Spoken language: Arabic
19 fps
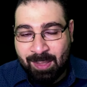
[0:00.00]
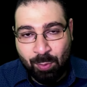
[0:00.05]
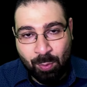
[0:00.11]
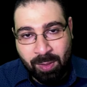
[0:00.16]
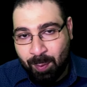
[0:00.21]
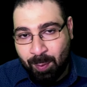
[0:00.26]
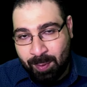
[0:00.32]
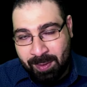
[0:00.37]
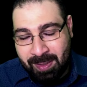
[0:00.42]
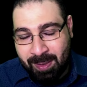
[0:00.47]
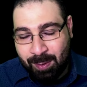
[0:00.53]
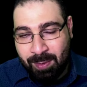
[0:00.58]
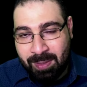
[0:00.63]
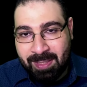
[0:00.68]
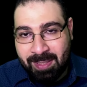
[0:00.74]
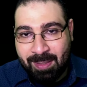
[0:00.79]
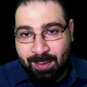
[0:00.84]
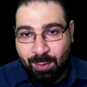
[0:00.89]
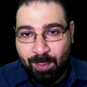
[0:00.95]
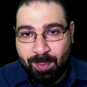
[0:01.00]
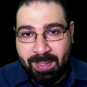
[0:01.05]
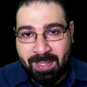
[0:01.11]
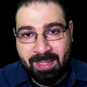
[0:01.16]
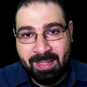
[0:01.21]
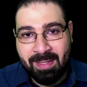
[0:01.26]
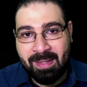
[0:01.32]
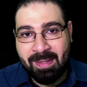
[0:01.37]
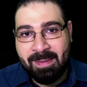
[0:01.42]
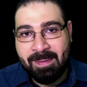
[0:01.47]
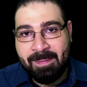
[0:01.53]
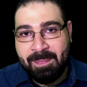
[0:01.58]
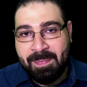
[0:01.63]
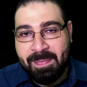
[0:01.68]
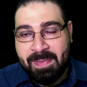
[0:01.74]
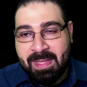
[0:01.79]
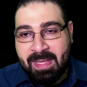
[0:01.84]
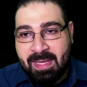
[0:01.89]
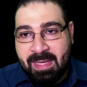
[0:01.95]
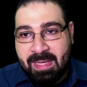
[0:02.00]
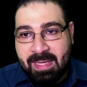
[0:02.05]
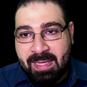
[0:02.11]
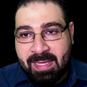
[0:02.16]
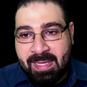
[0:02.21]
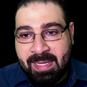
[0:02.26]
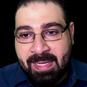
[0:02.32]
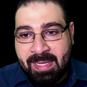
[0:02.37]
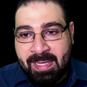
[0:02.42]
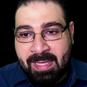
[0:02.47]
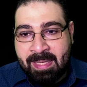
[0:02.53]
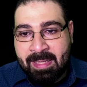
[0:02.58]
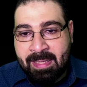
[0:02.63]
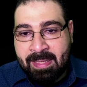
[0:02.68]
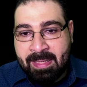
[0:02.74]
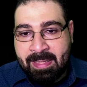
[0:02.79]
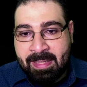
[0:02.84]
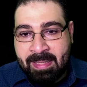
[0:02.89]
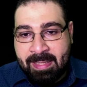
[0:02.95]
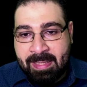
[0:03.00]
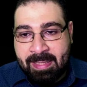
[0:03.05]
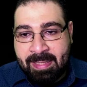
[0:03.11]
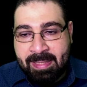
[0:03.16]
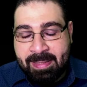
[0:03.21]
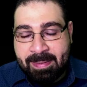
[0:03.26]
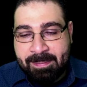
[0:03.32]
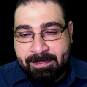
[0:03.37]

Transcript: لغويا والعياذ بالله آه،